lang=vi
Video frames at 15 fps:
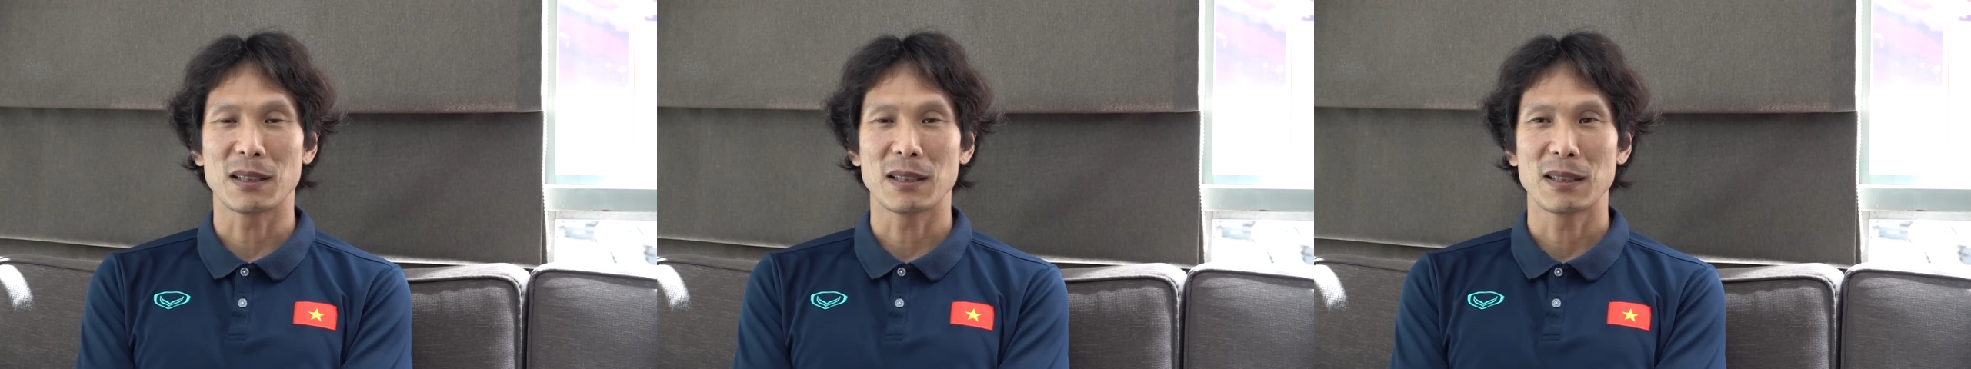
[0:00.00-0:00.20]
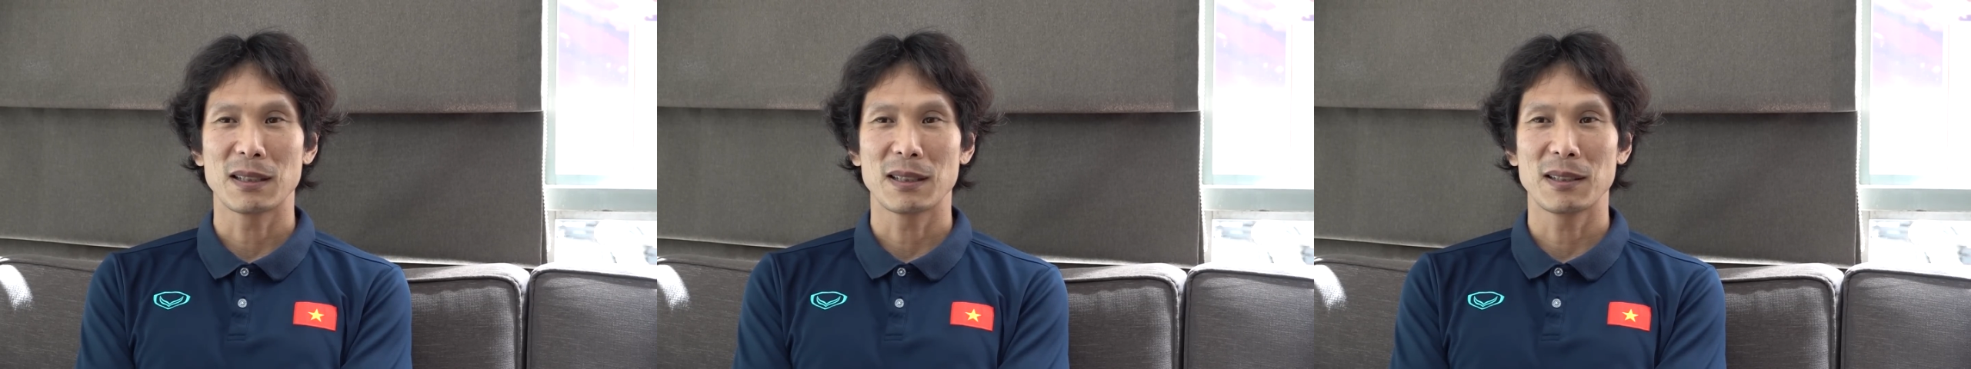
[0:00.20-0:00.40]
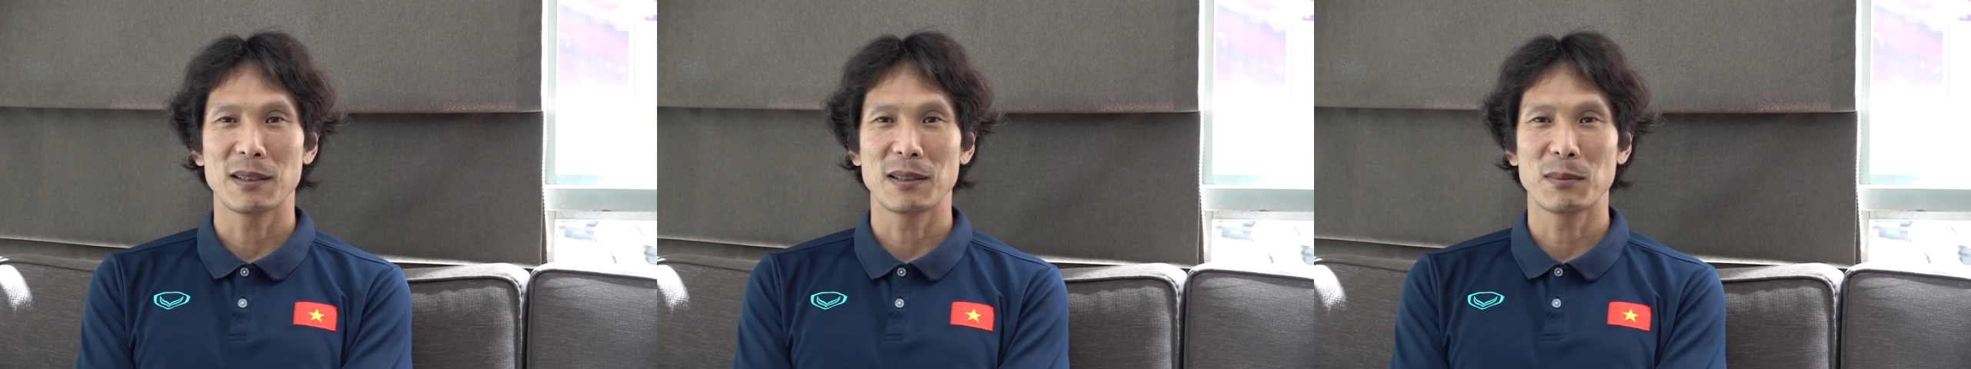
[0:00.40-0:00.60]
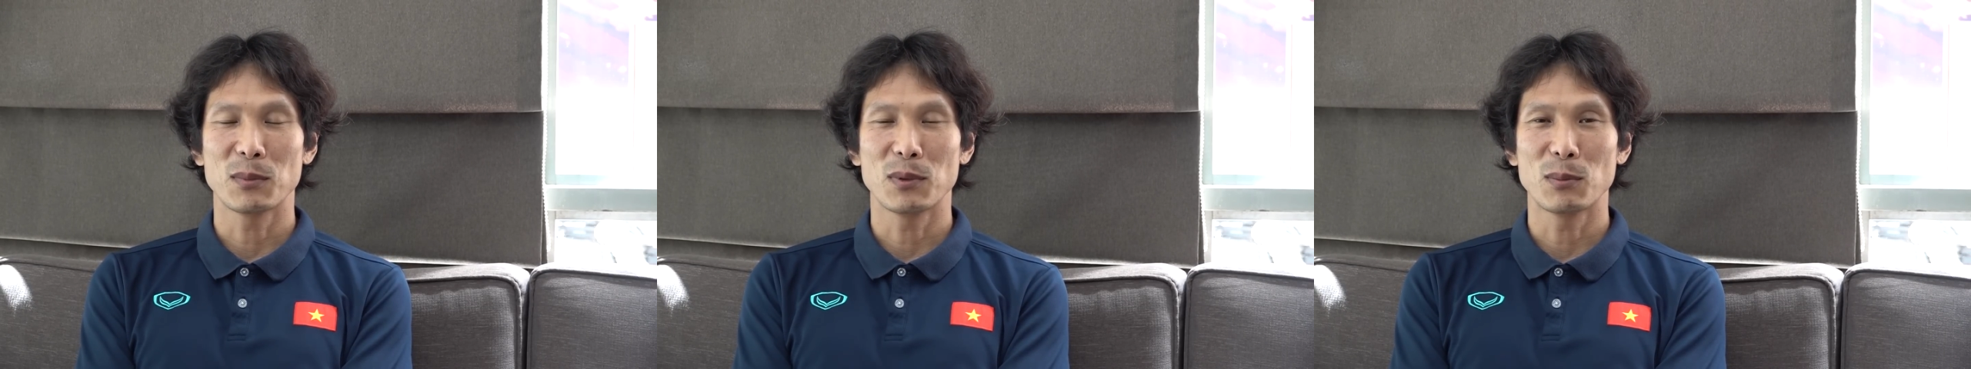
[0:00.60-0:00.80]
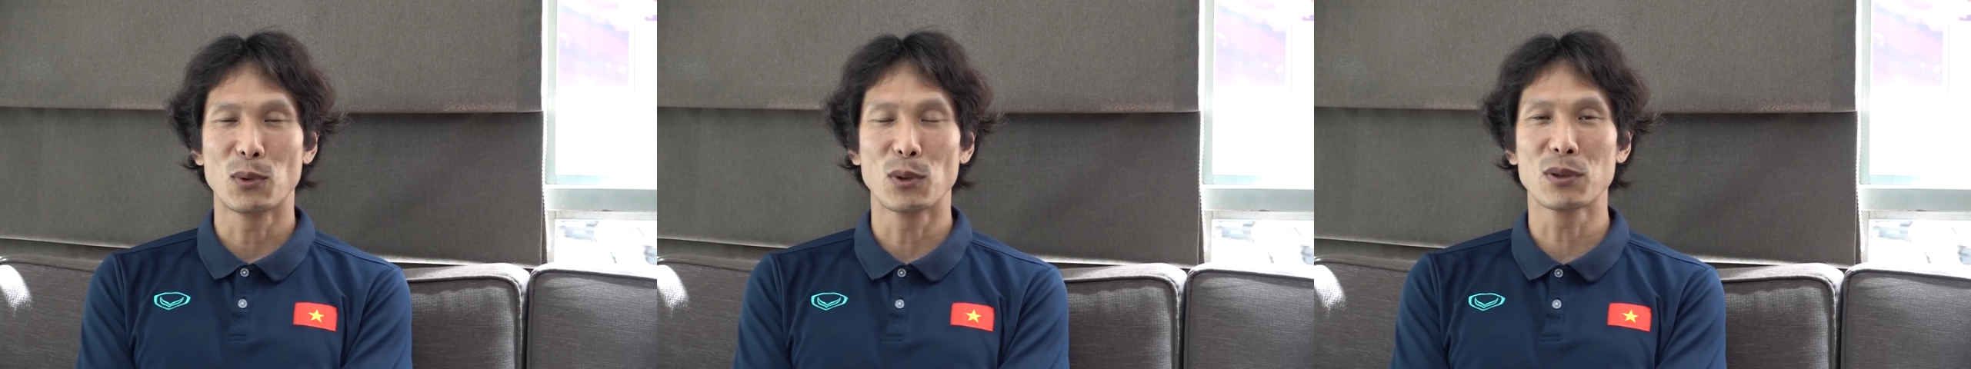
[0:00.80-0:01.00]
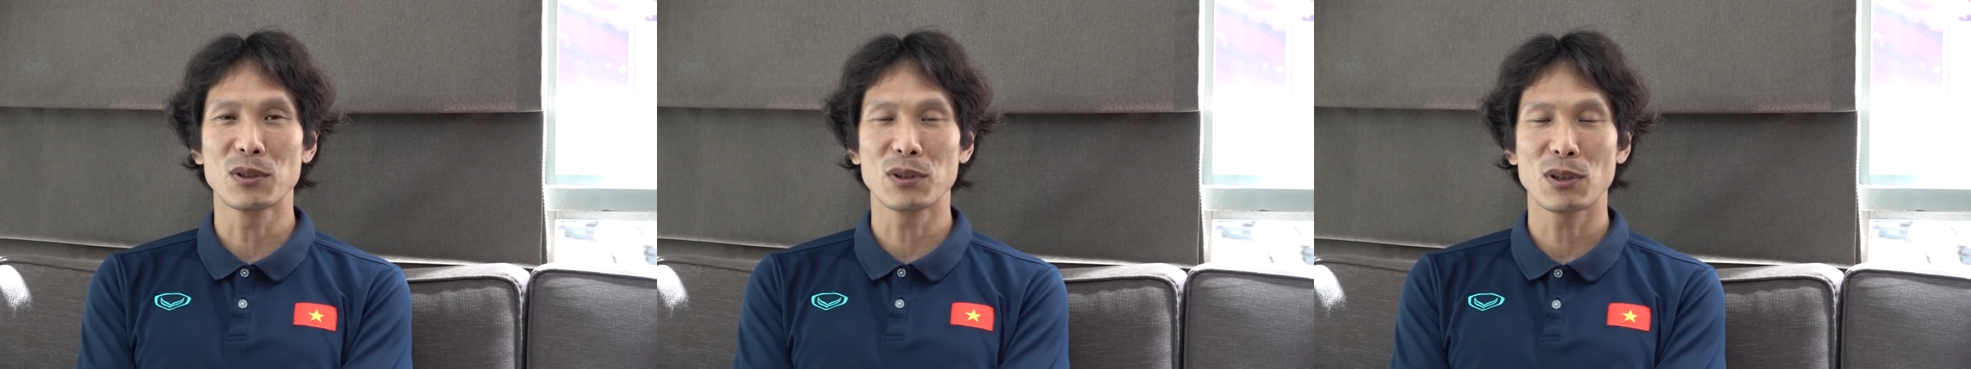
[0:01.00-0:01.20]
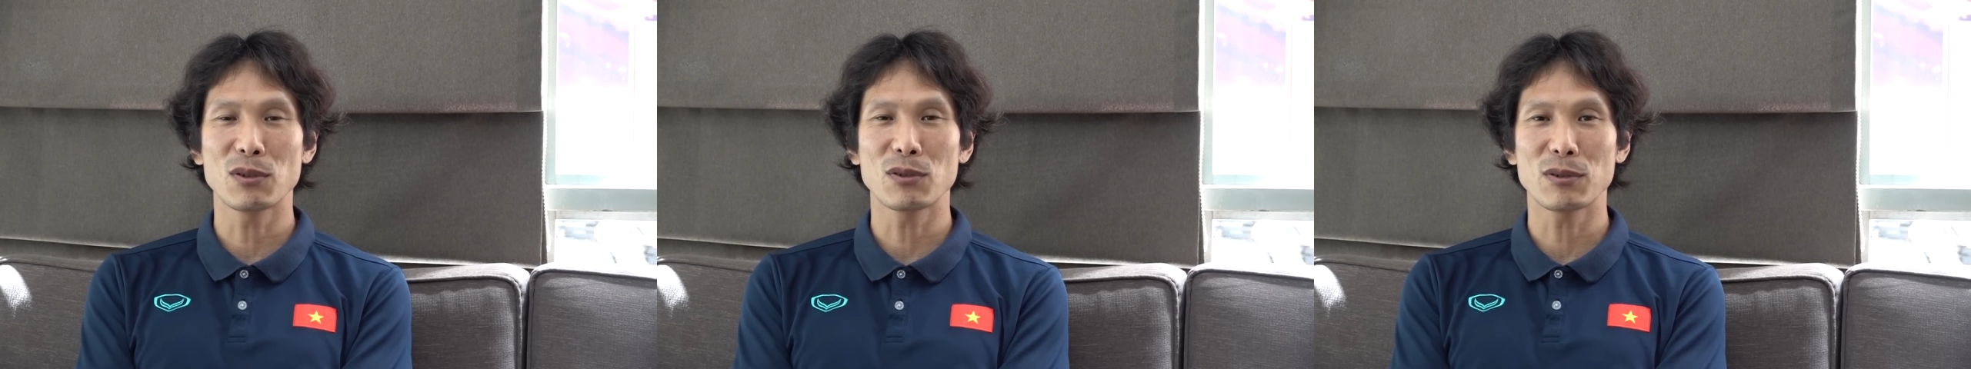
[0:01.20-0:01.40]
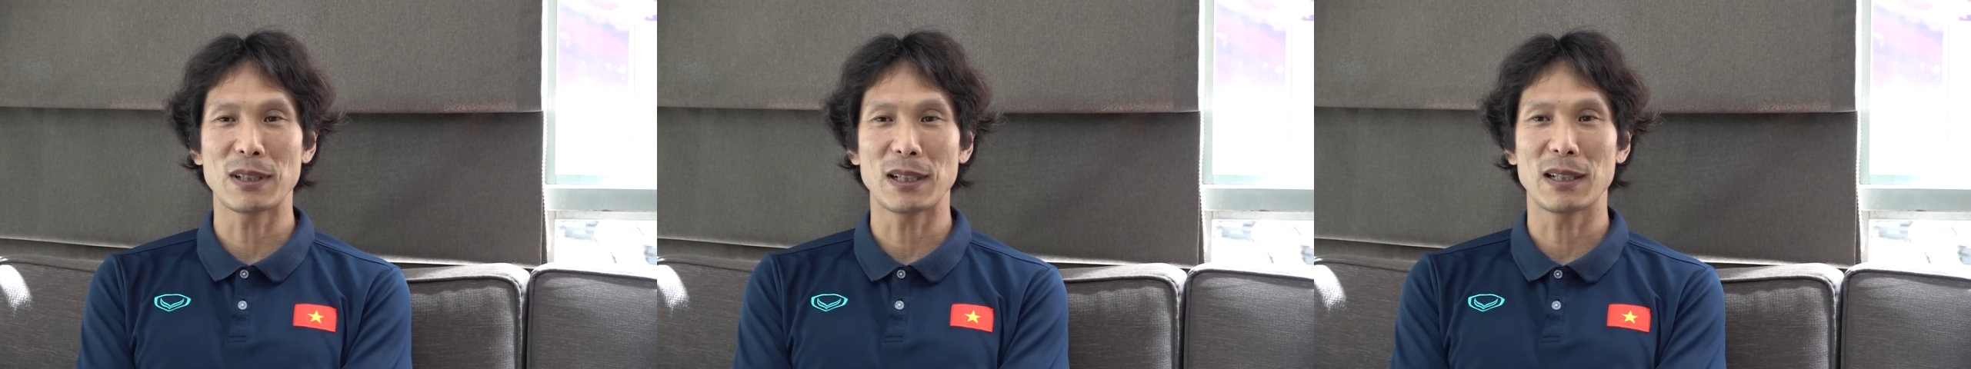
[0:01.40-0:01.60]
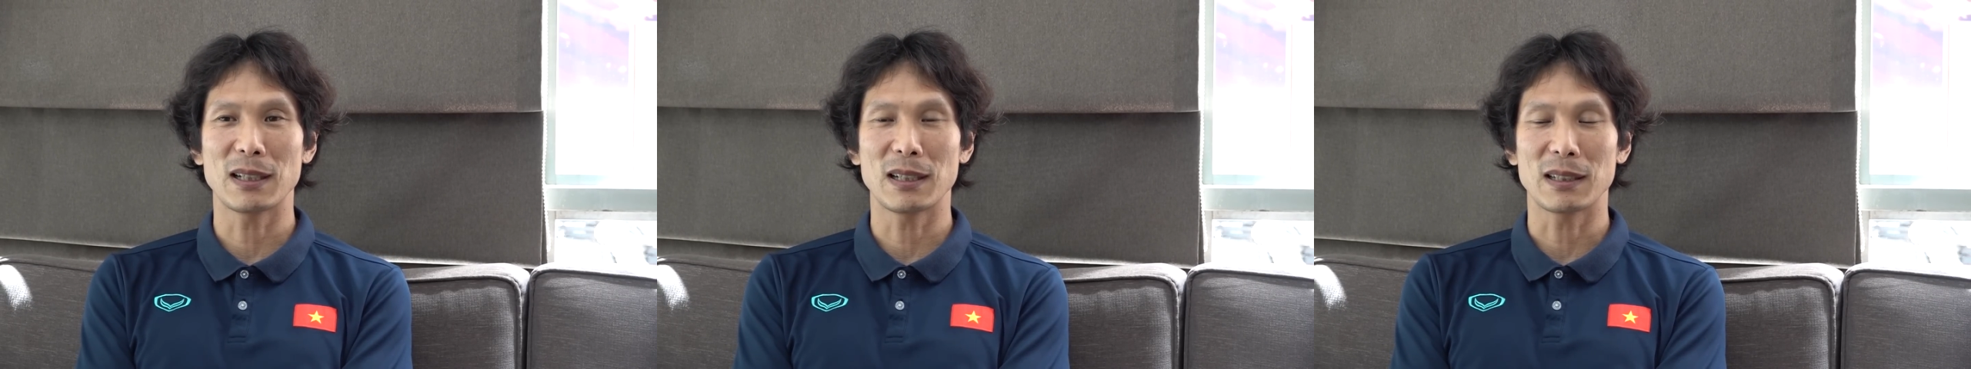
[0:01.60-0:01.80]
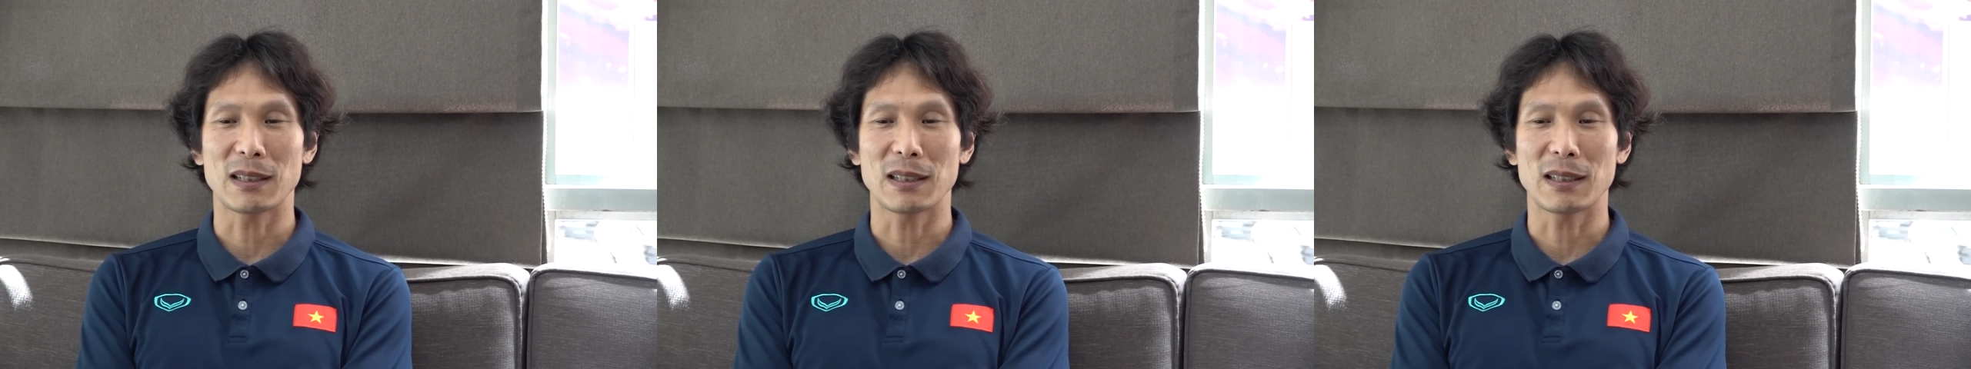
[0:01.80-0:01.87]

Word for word: tôi là tất cả các cầu thủ cùng chạy,